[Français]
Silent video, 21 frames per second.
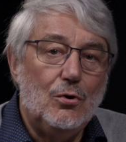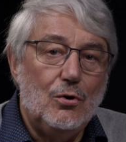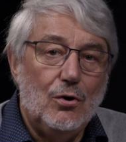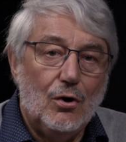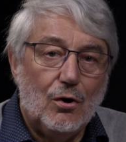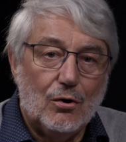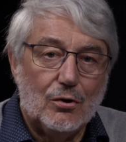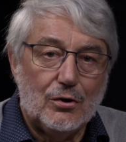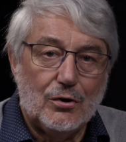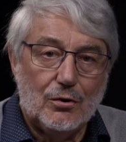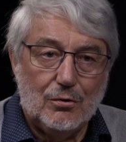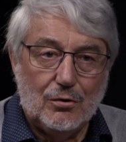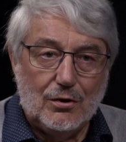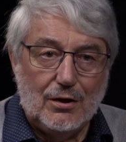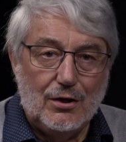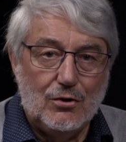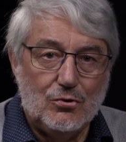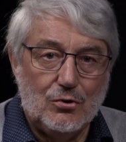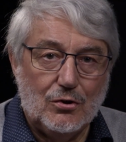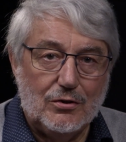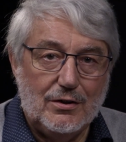langues
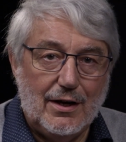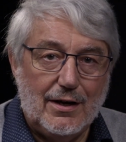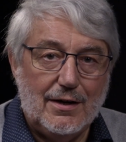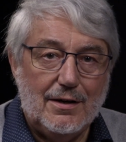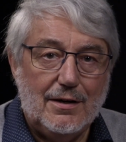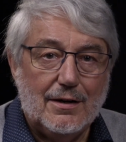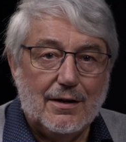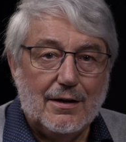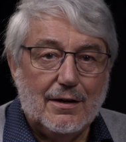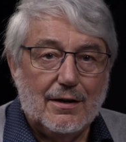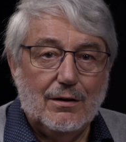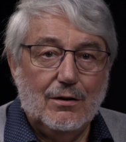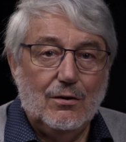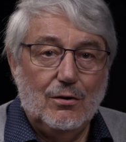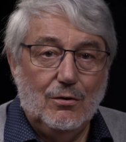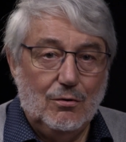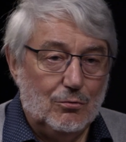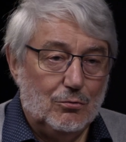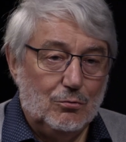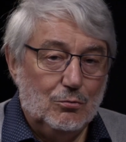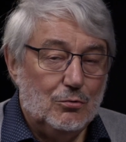régionales. Euh,
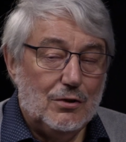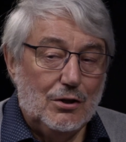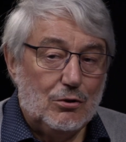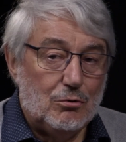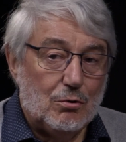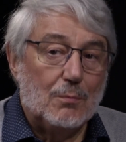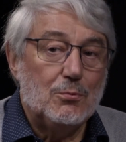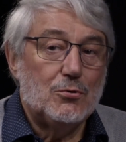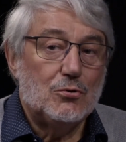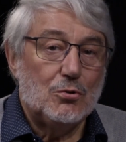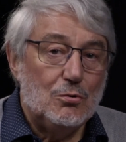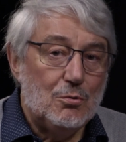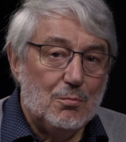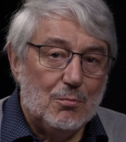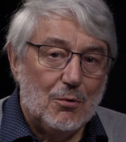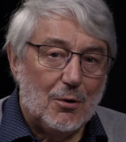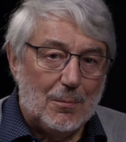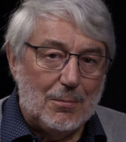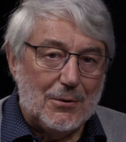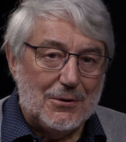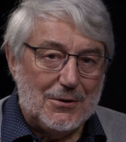nous n'étions
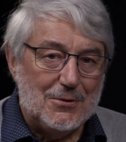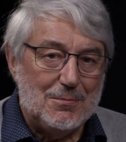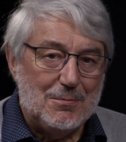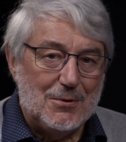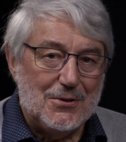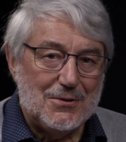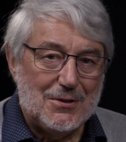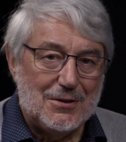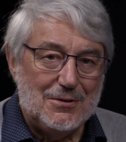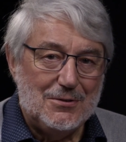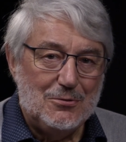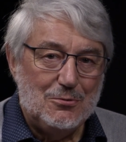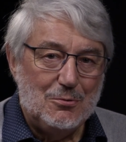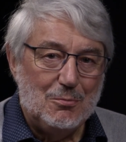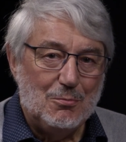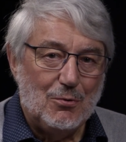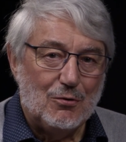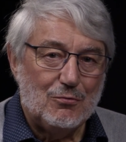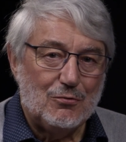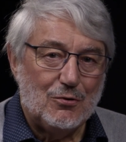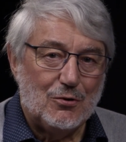absolument pas des spécialistes du
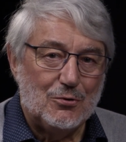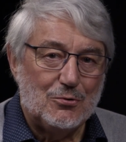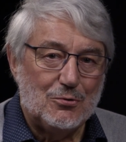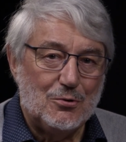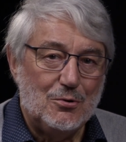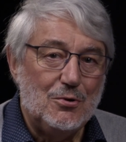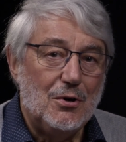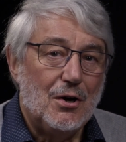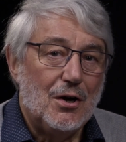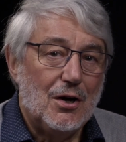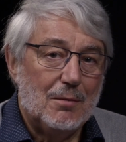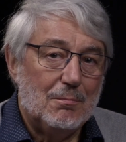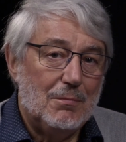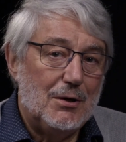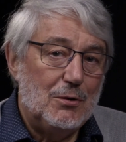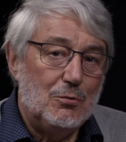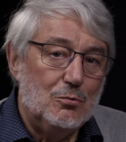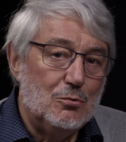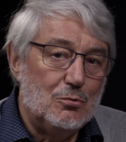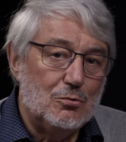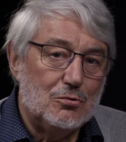Dio mais
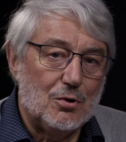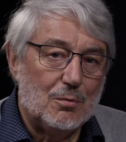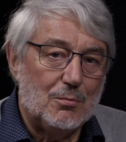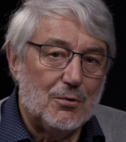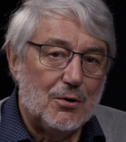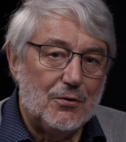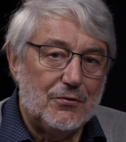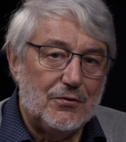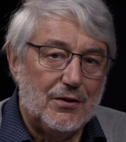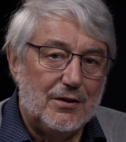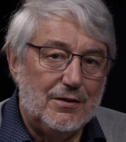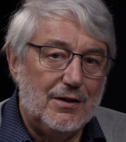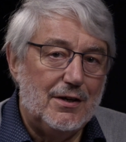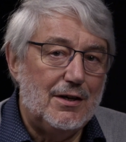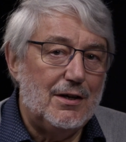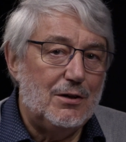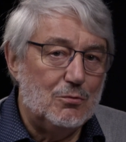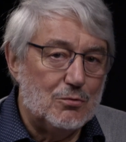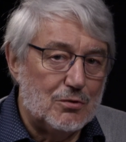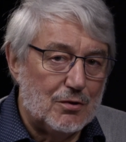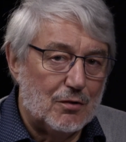nous nous sommes enseignés
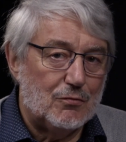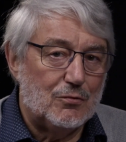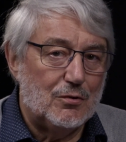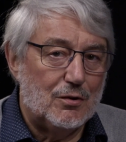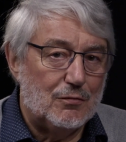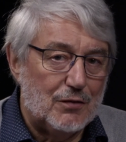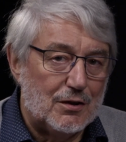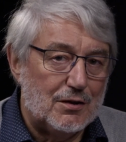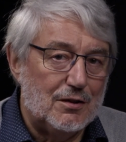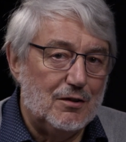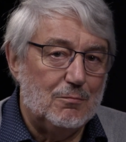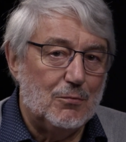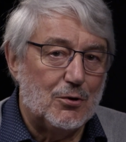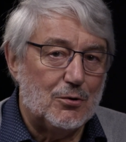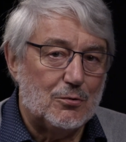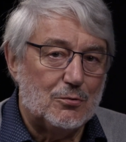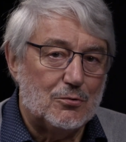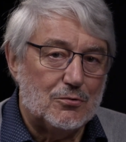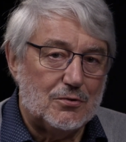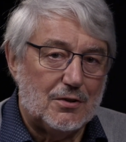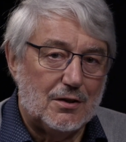et nous avons effectivement
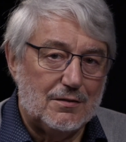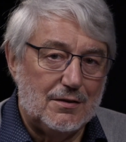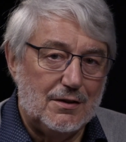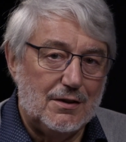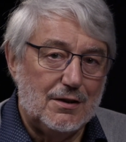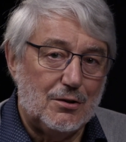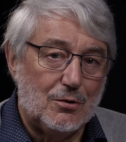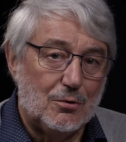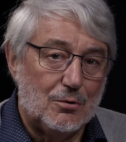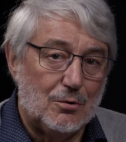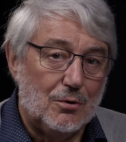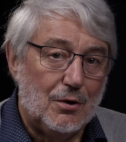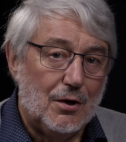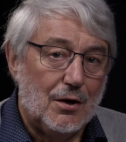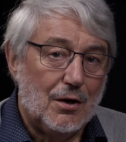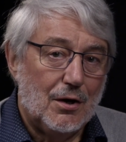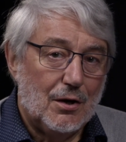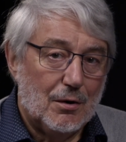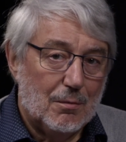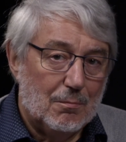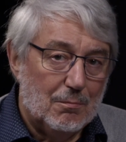constaté que
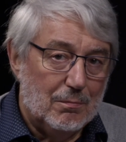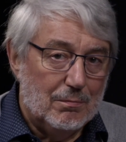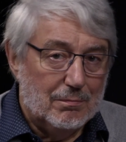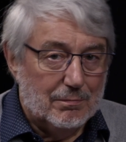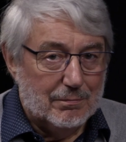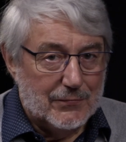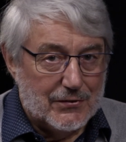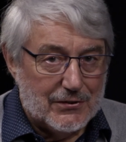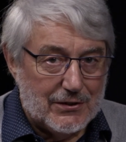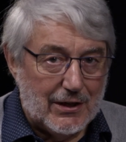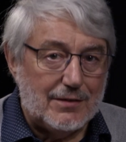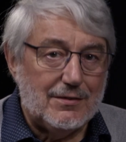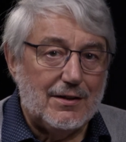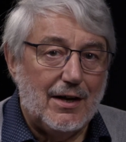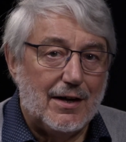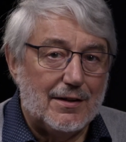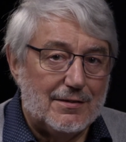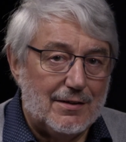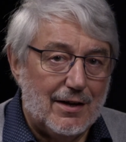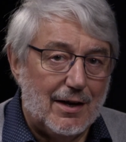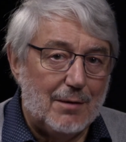
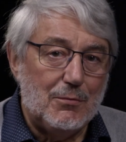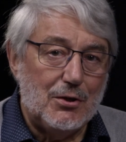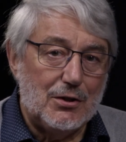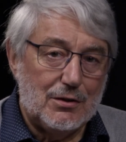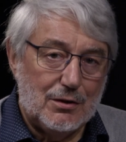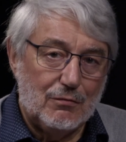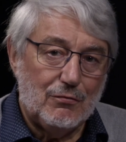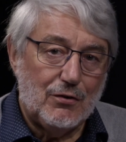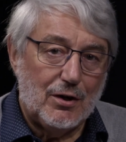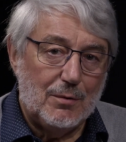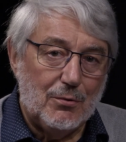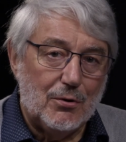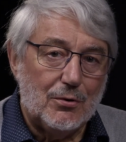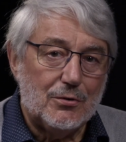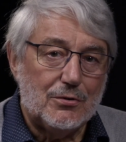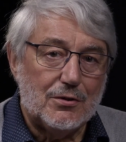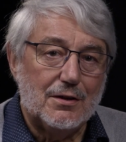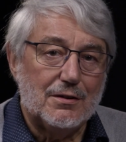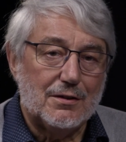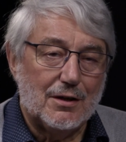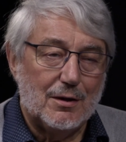certains termes étaient vraiment
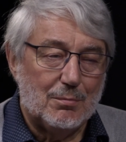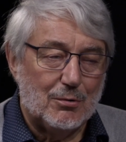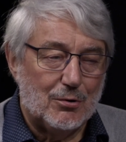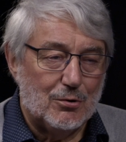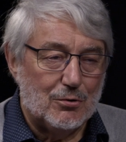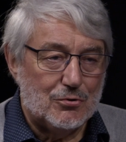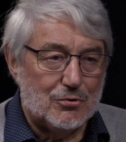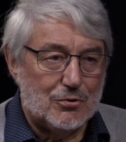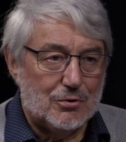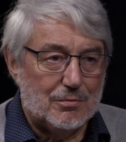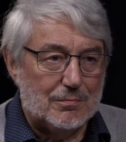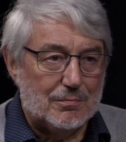très très proches. Très